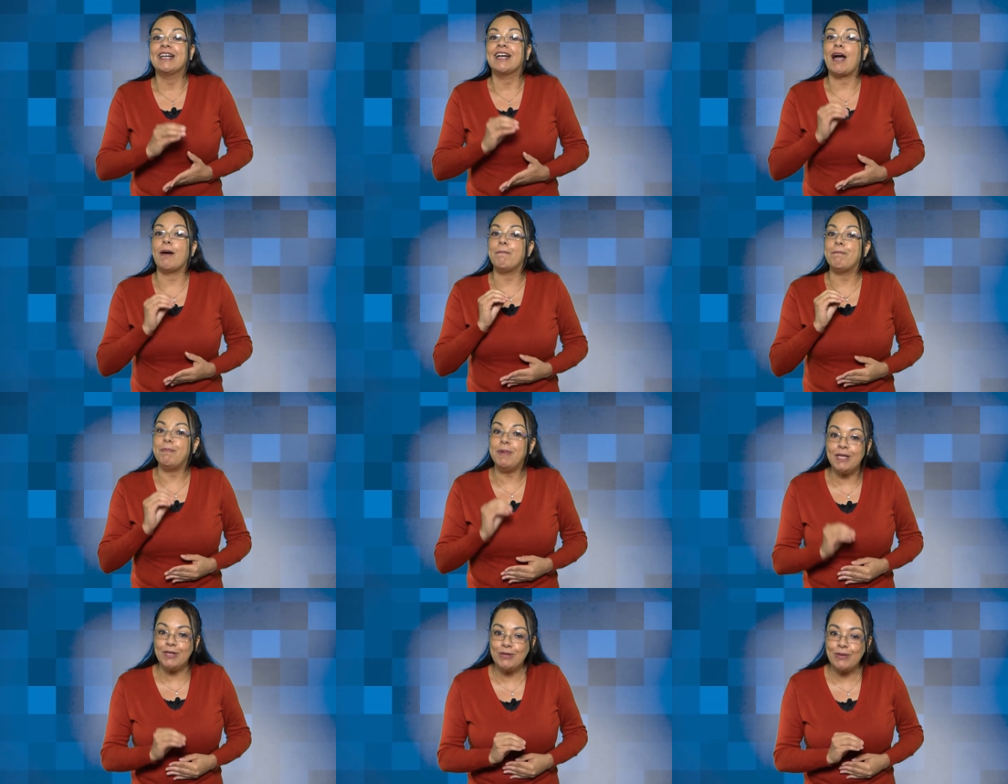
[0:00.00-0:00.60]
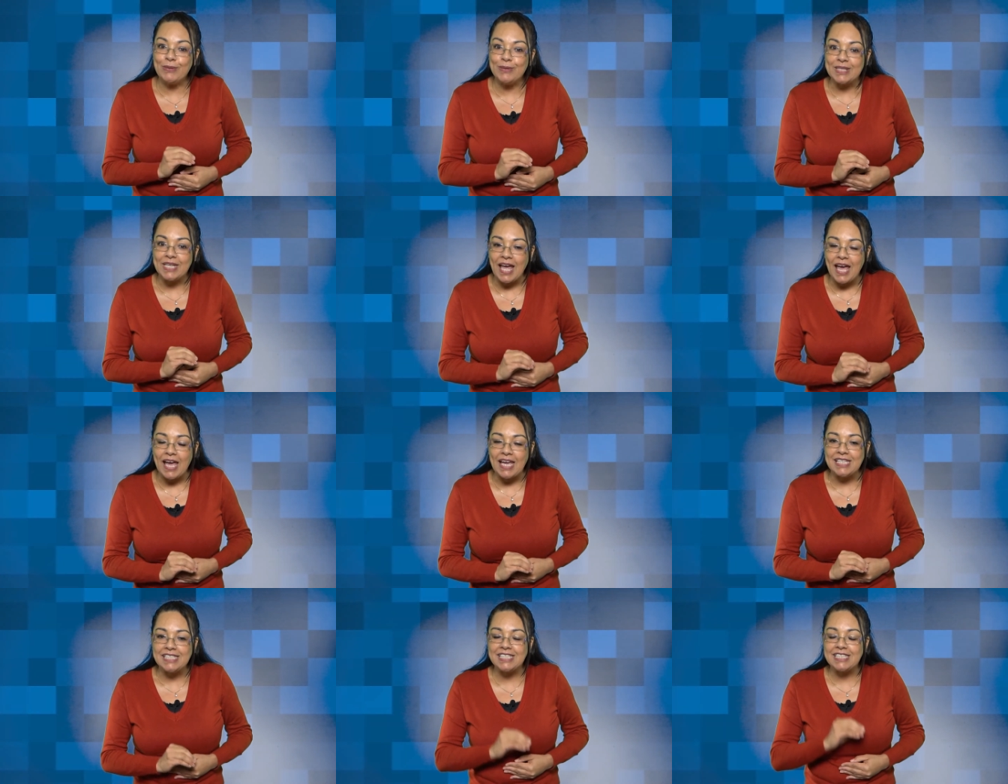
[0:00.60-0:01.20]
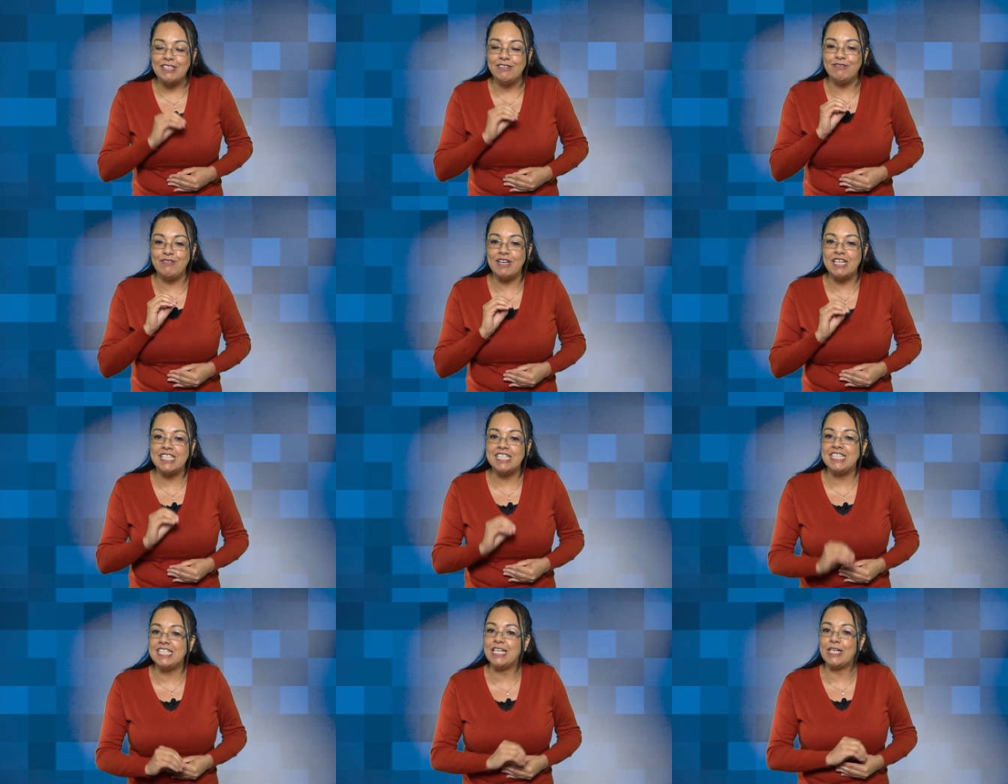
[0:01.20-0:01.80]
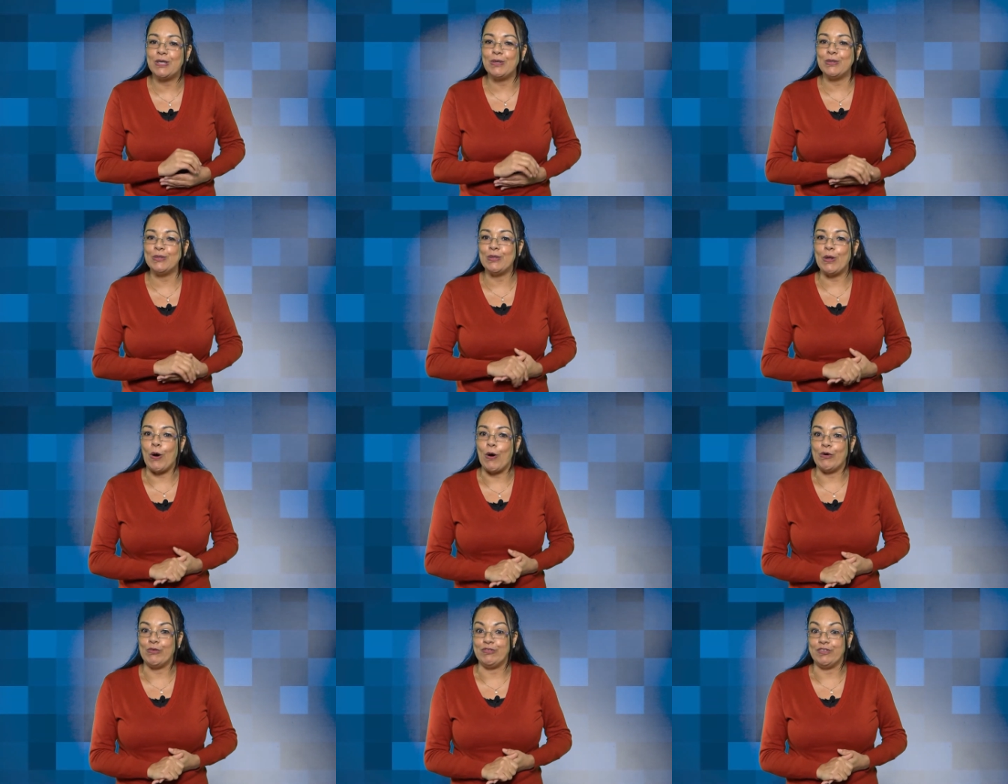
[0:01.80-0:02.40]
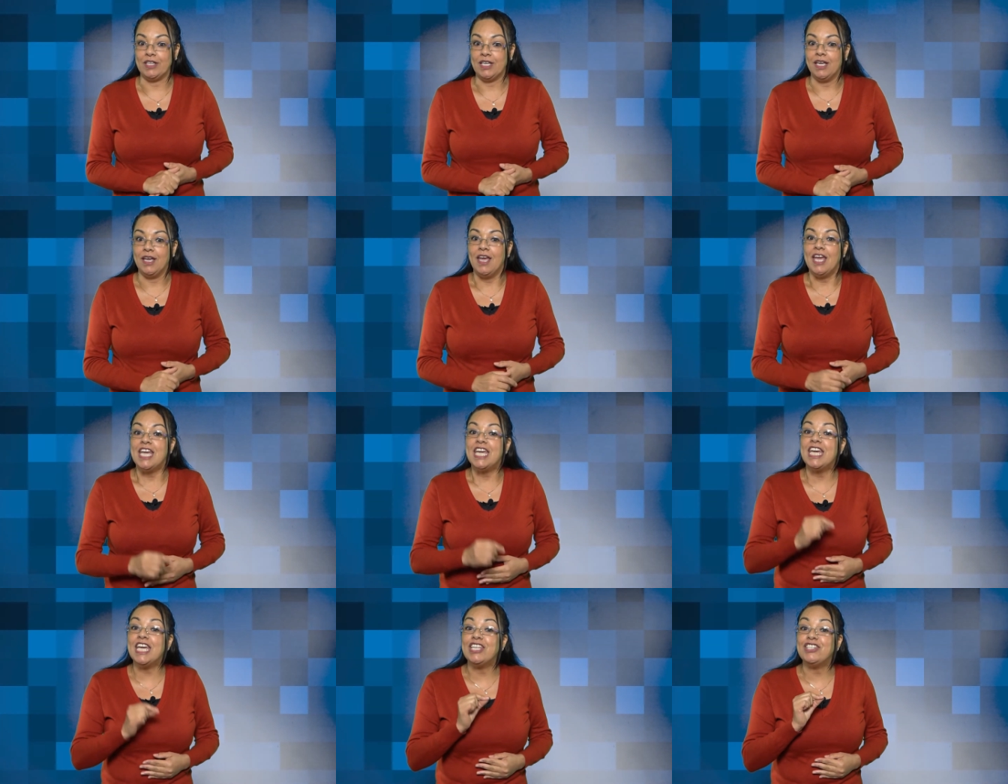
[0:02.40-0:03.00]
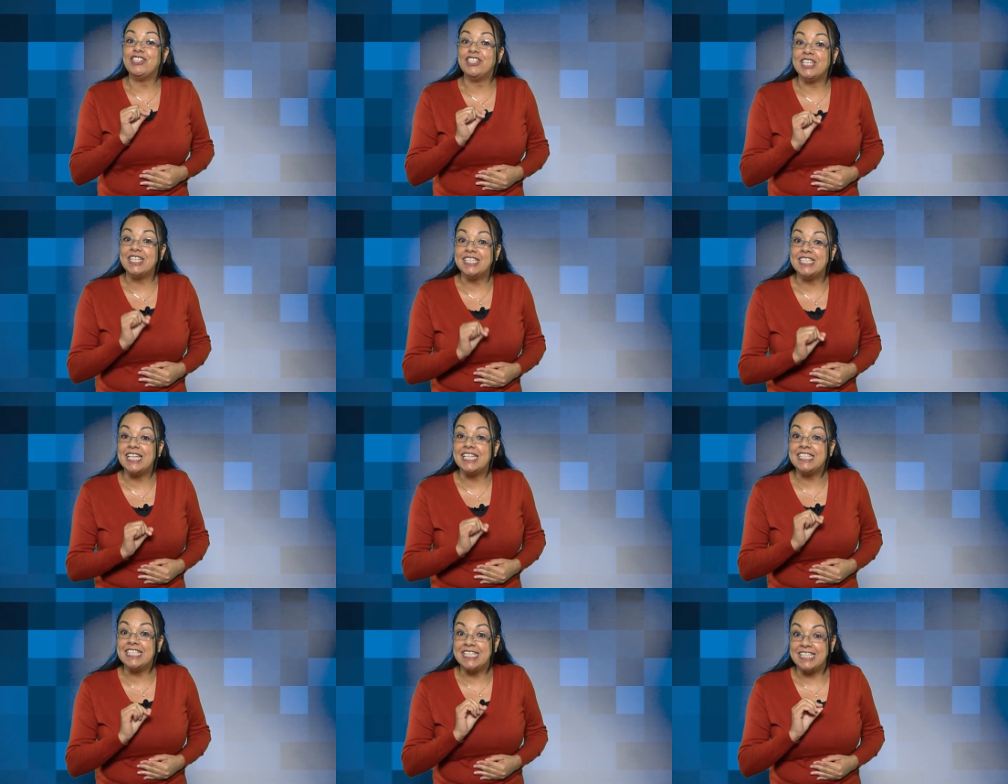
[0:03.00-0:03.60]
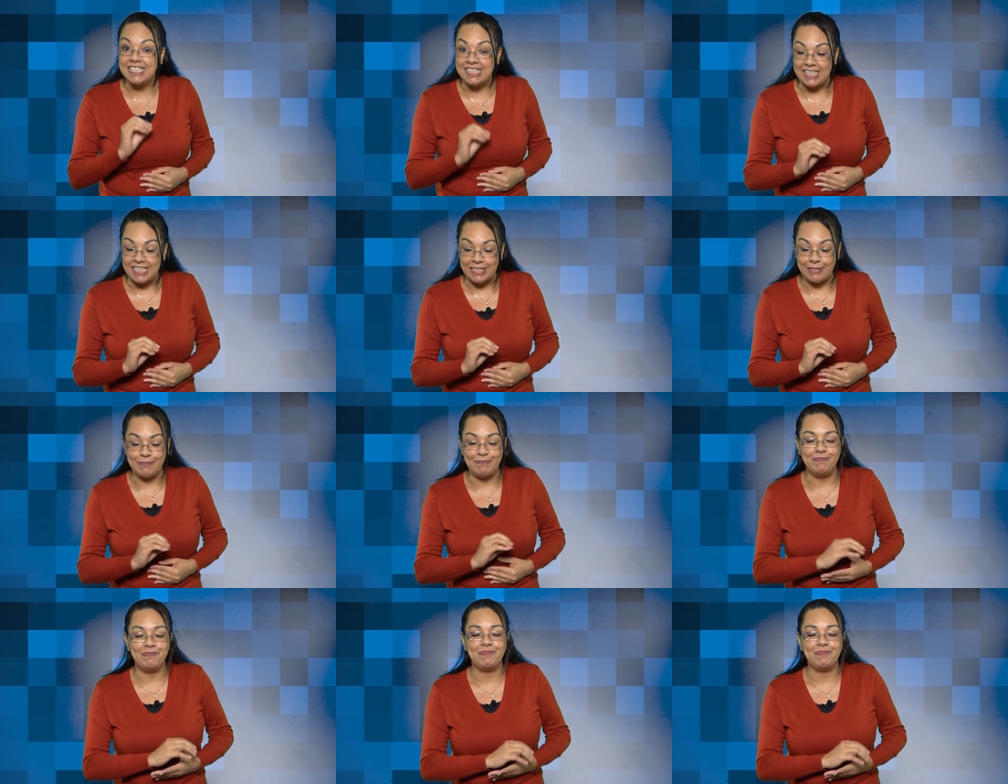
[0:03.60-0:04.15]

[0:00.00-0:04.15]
capítulo 10, versículo 9, que diz assim: